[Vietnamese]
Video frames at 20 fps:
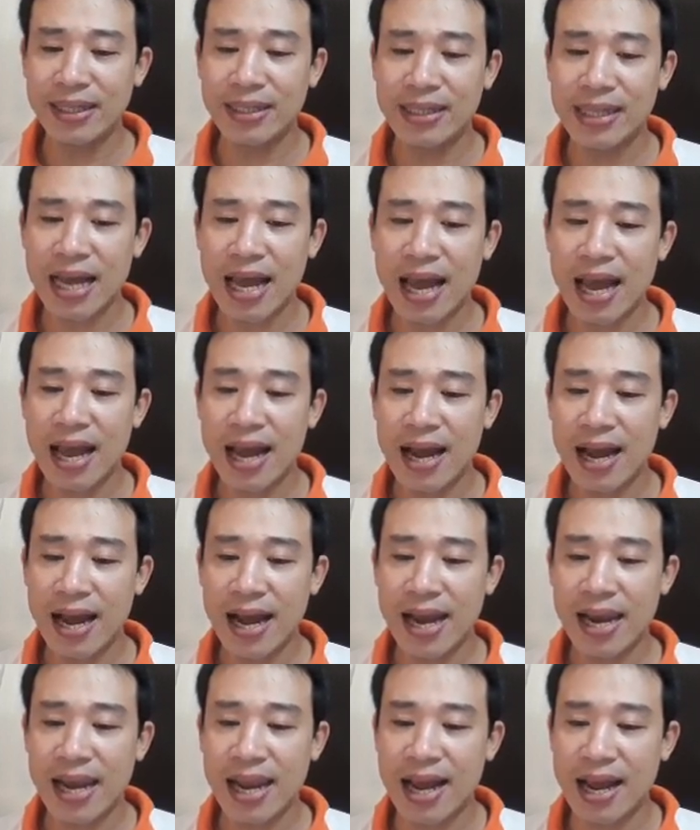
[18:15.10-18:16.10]
đi xa
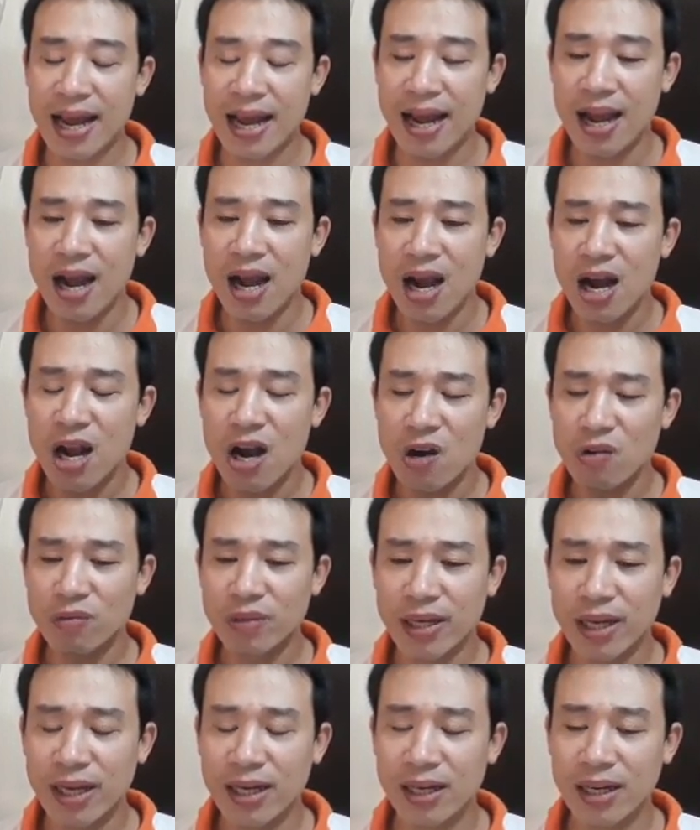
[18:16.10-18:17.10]
hay là
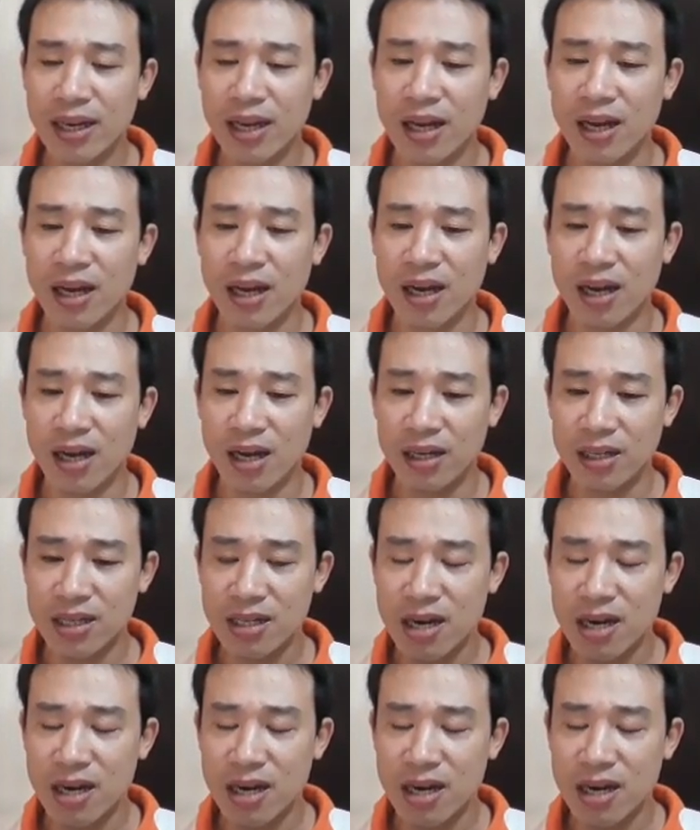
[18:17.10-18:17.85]
không nên à,